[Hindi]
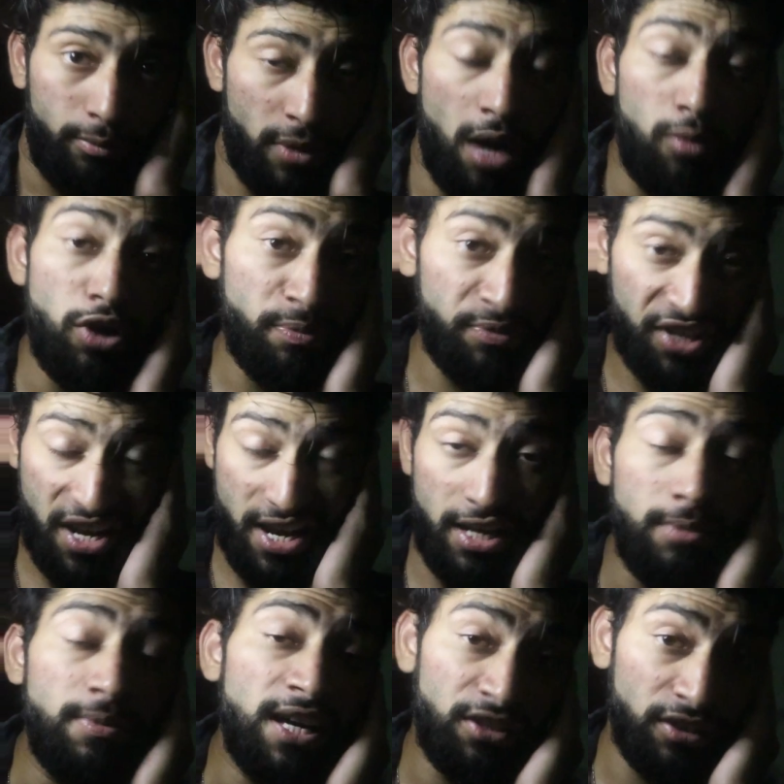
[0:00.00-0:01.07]
बाबू आप छः
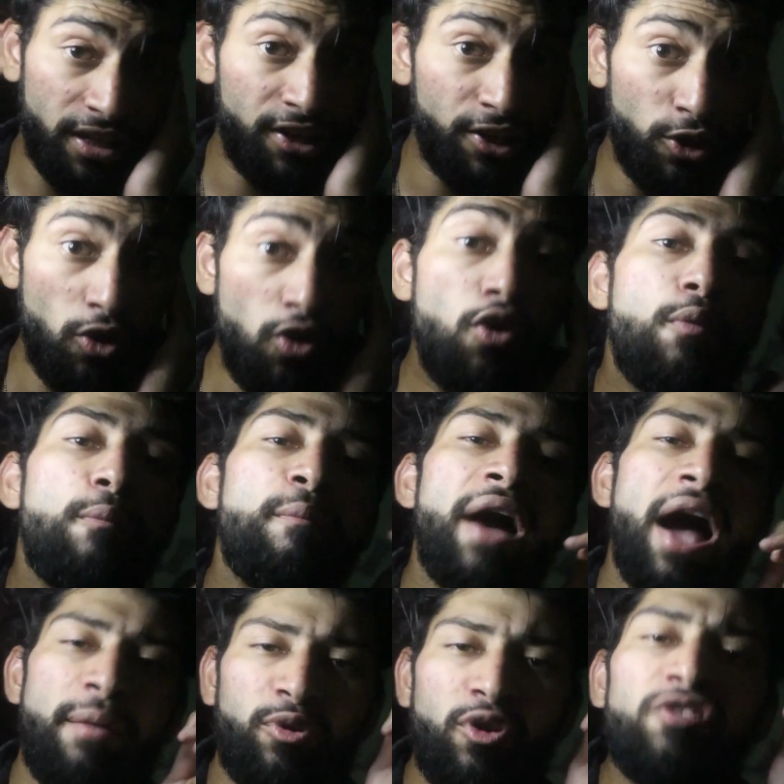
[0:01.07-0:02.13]
की बात कर रहे हो
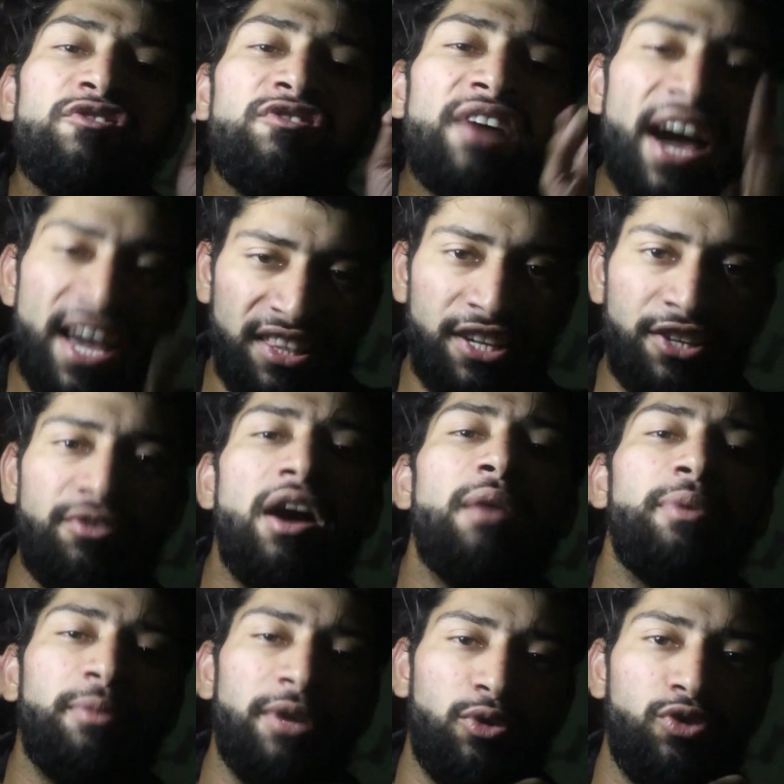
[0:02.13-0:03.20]
मैं आपको फाइव थर्टी
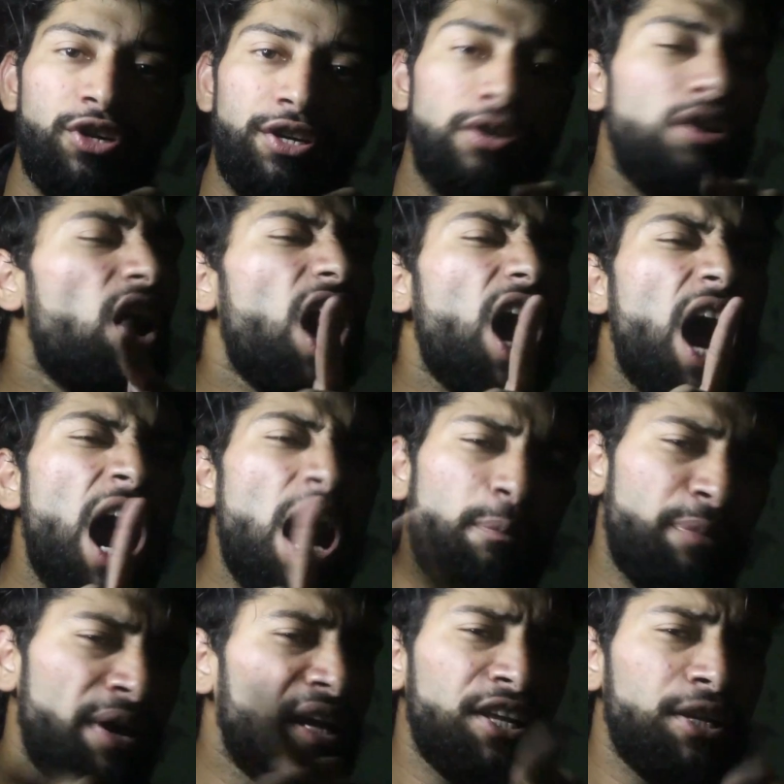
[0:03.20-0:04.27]
वहाँ पर मिलूंगी
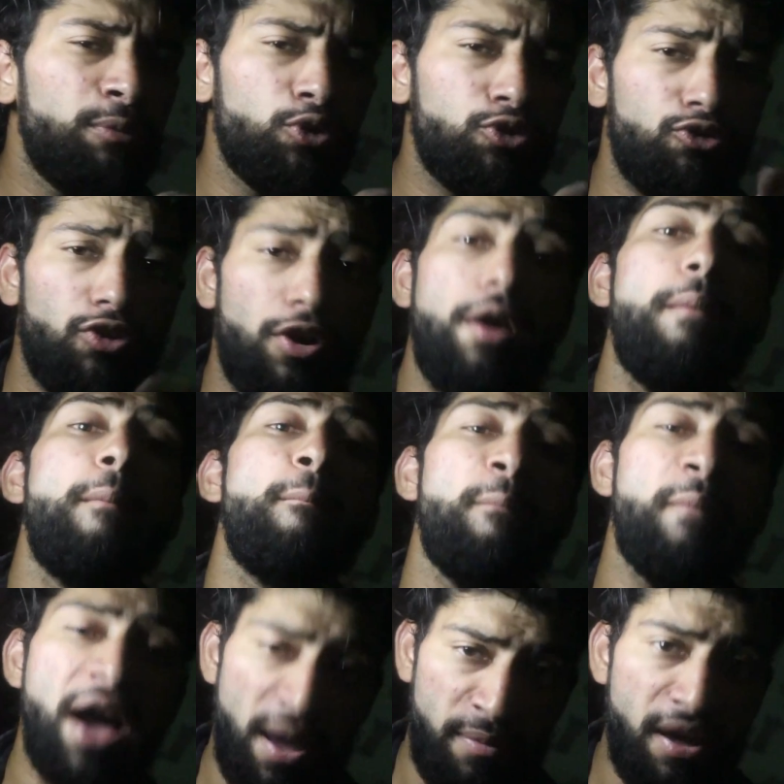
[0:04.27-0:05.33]
आप पहले नहीं पहुँचोगे
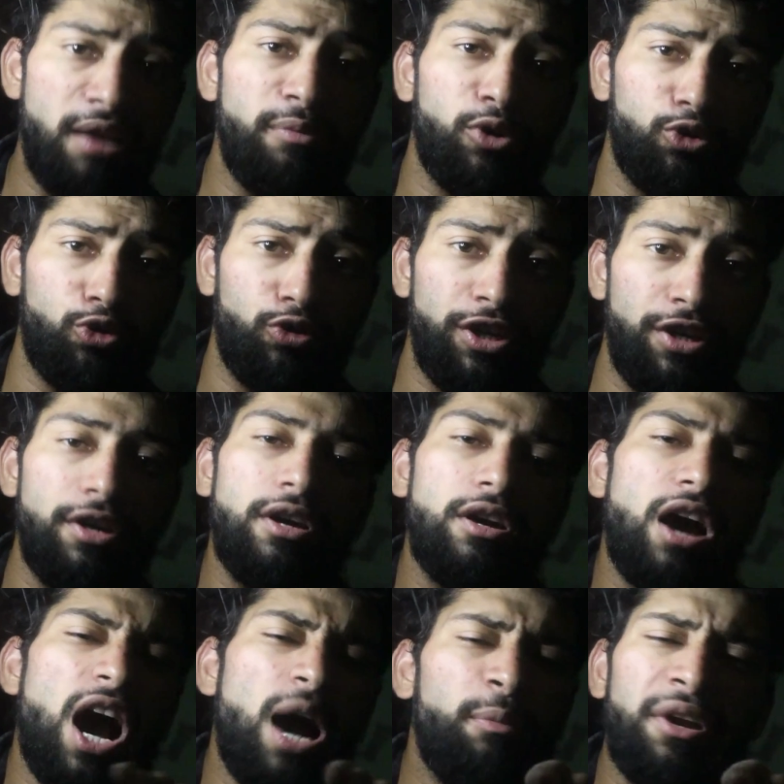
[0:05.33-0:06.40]
मैं पहले पहुँचूंगी
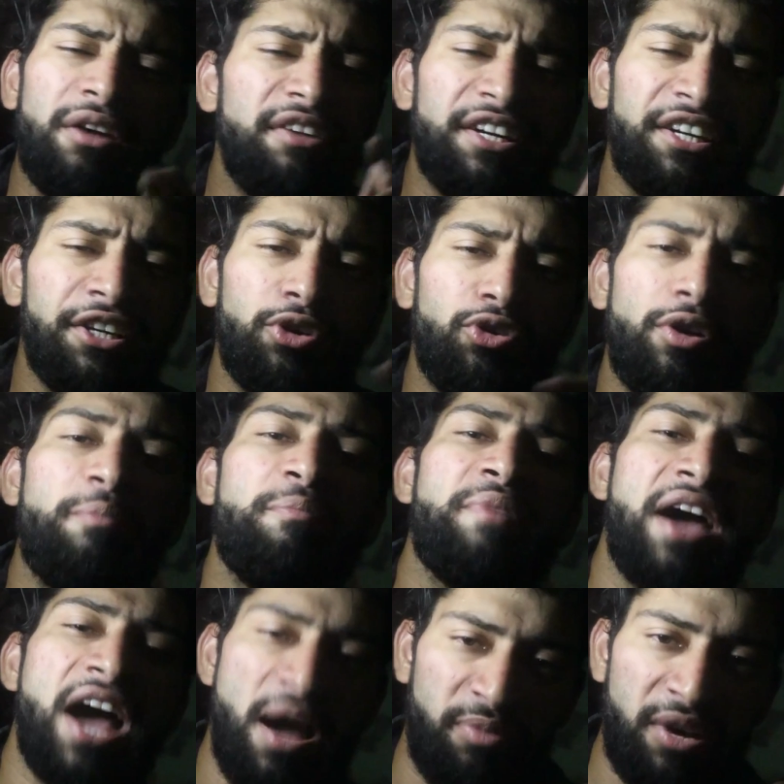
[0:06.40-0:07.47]
आप मेरा वेट नहीं करोगे
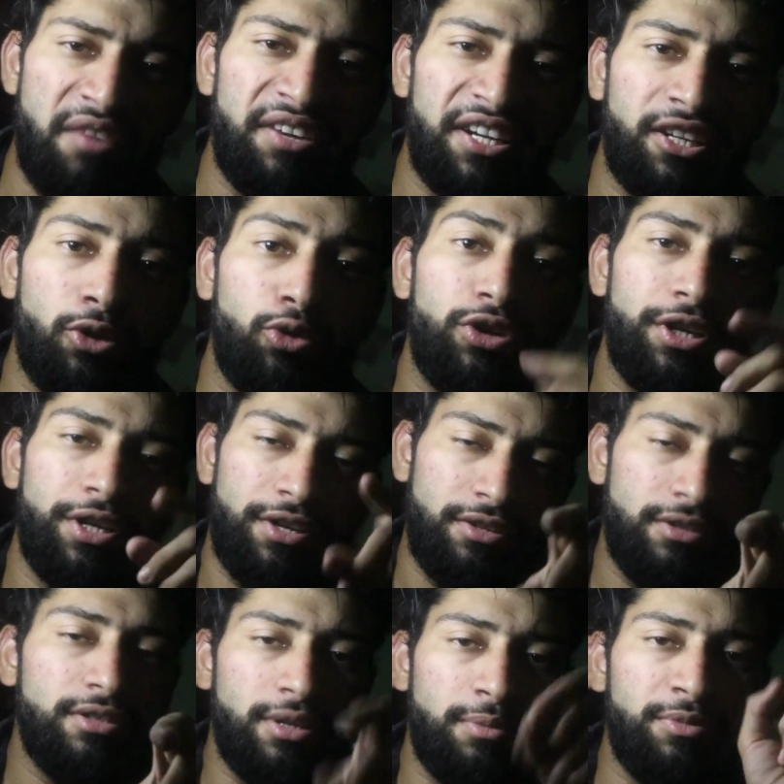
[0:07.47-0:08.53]
मैं आपका वेट करूँगी
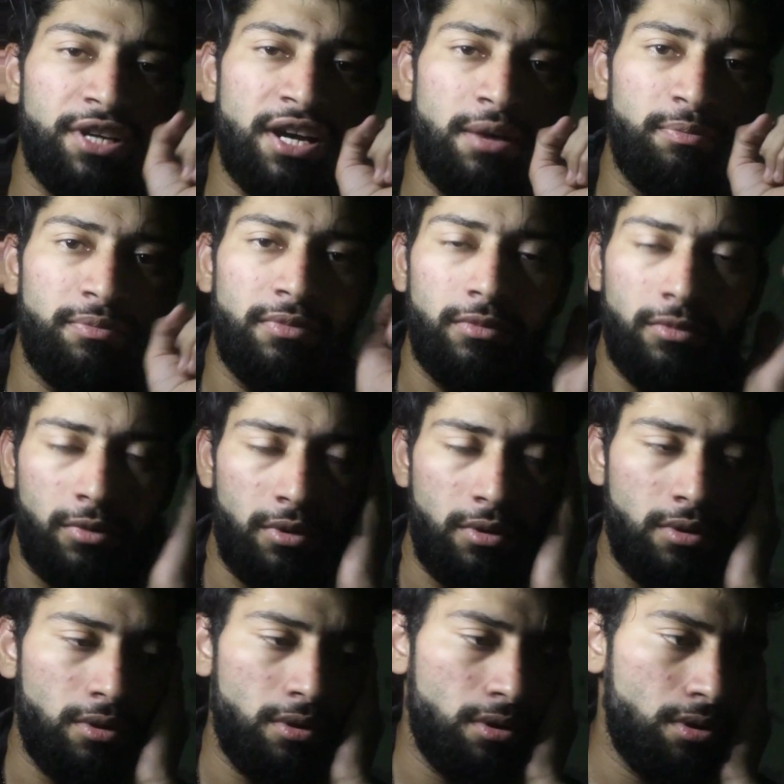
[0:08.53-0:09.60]
समझे आप
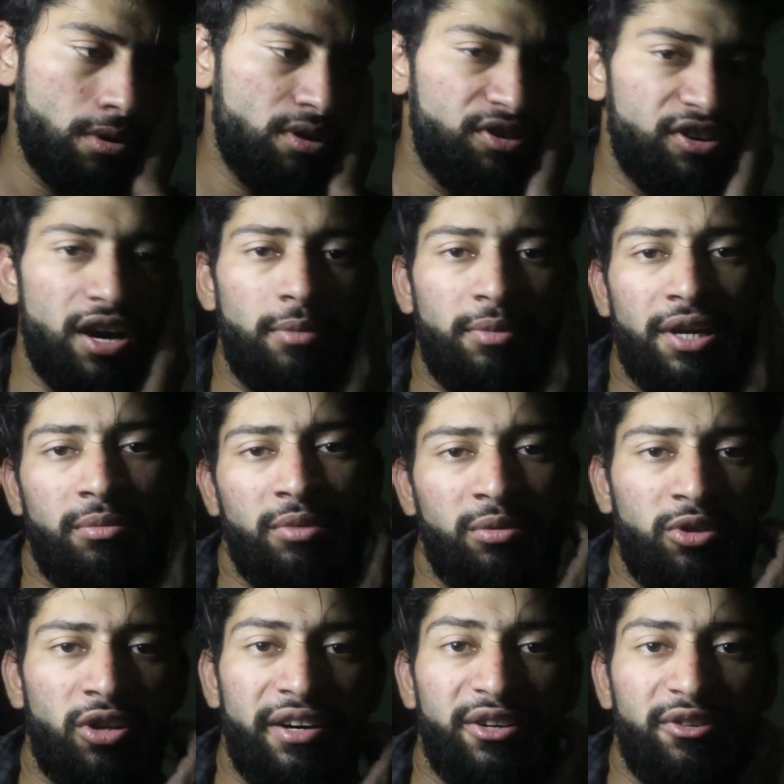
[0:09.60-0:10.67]
यार मेरे मन
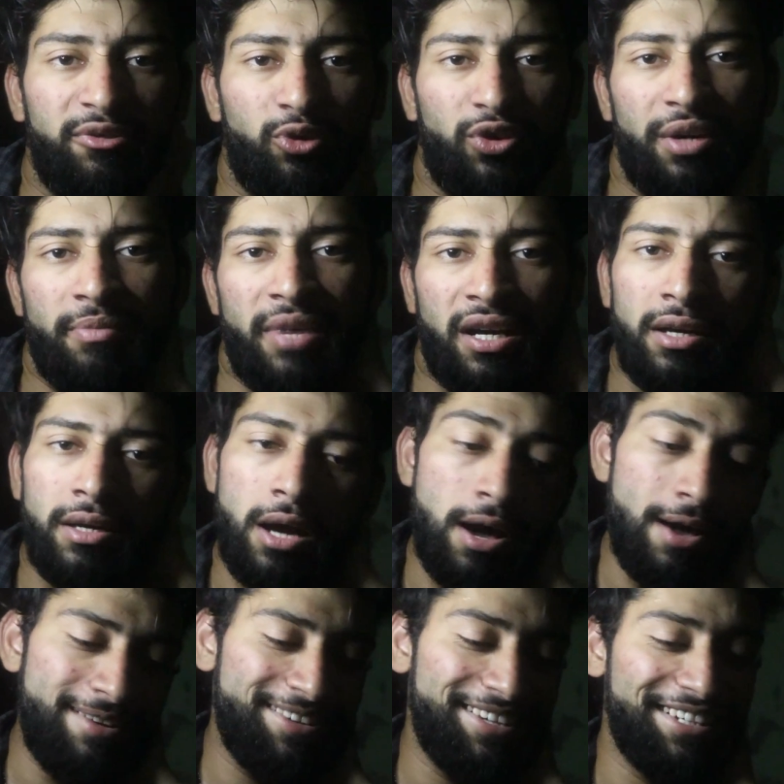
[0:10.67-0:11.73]
में तो लड्डू फूट गया मैं कहा
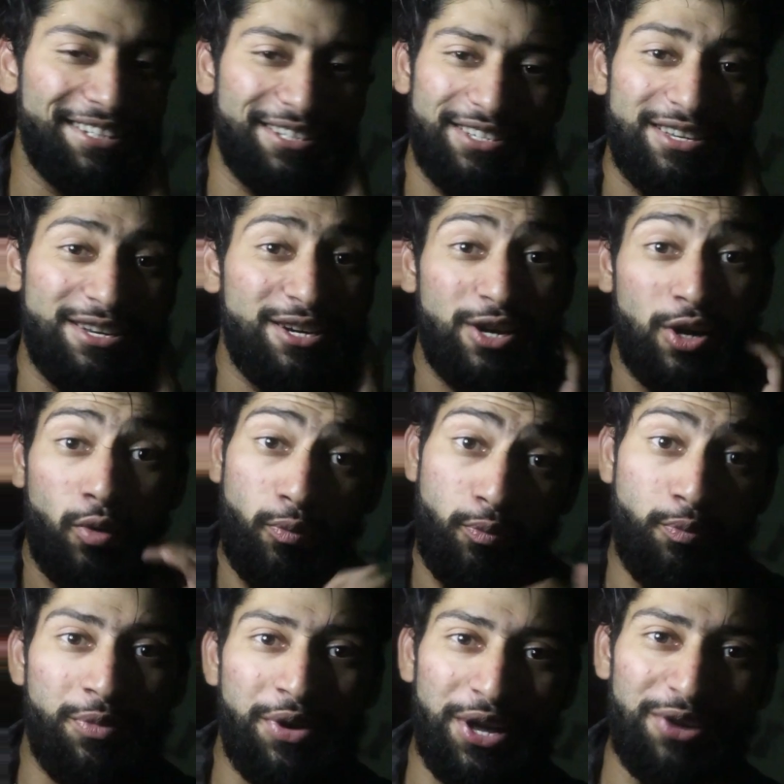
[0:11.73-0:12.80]
यार
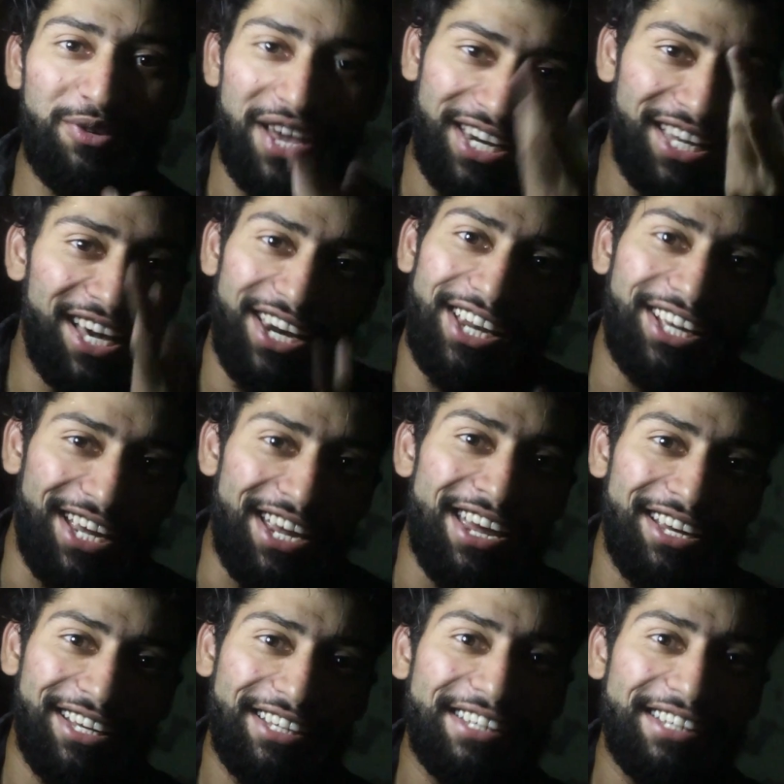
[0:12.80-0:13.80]
मेरी वाली अलग है